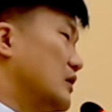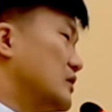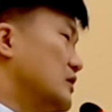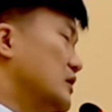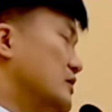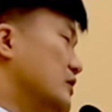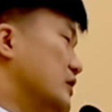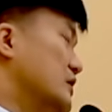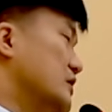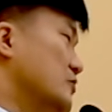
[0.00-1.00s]

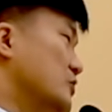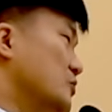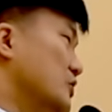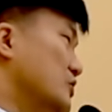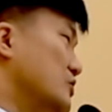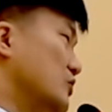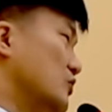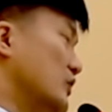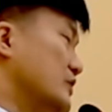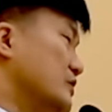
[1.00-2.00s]
신앙생활을 30년
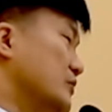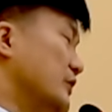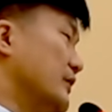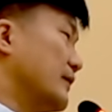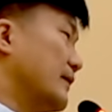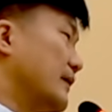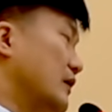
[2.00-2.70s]
정도 했으면